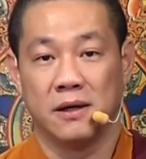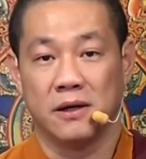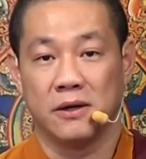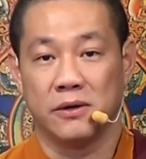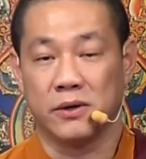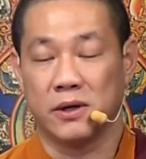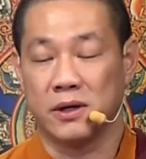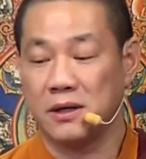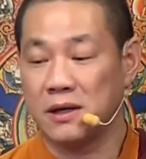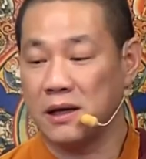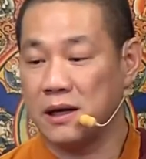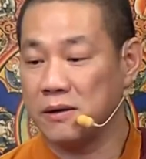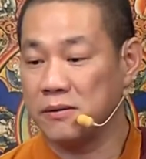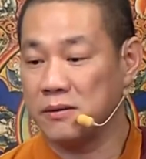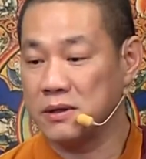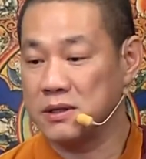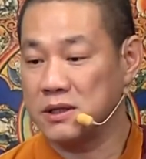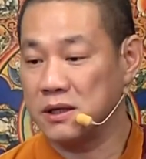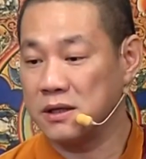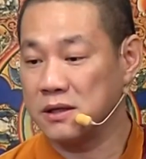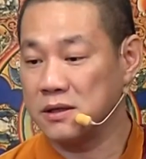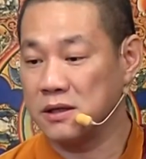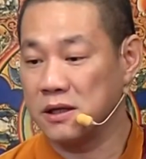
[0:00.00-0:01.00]
原来我
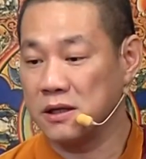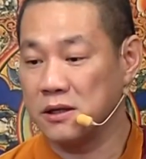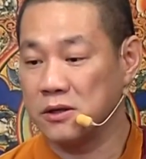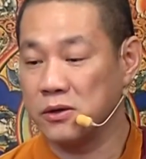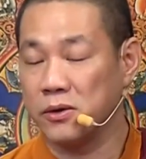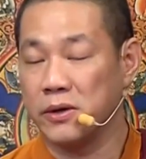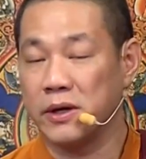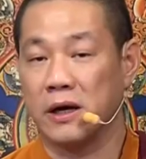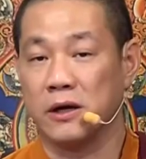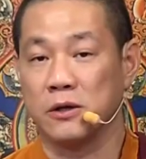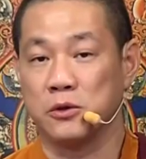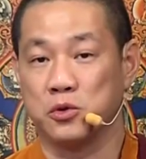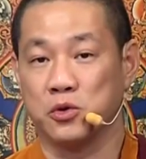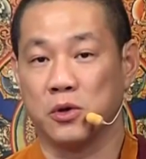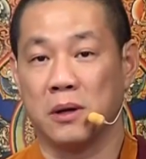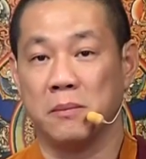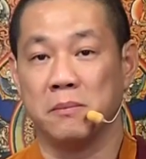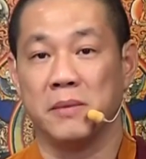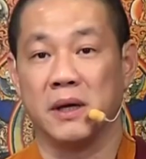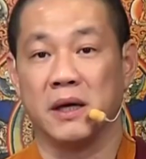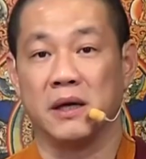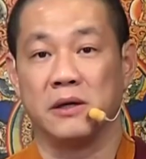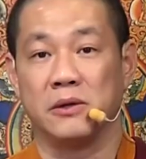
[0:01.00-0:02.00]
这个人都要专
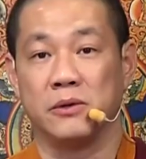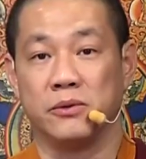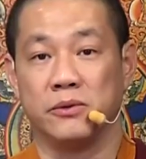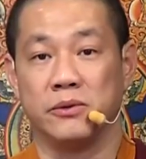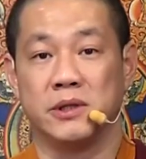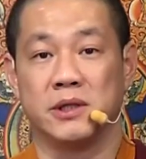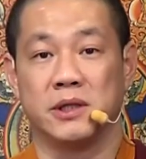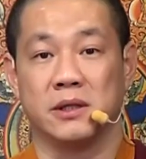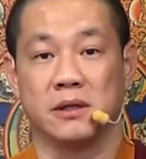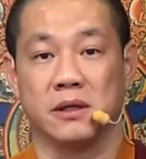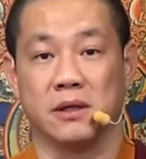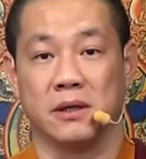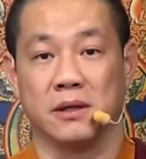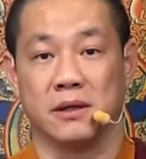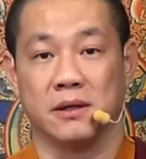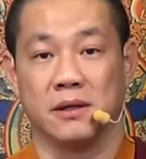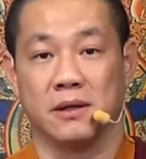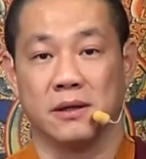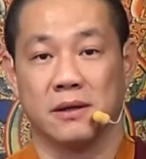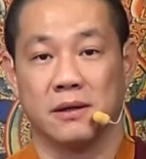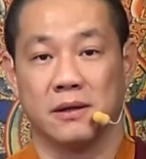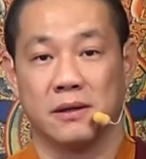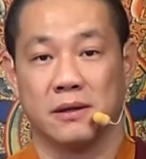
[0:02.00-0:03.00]
美于钱
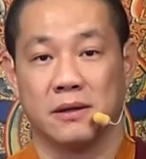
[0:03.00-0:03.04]
啊。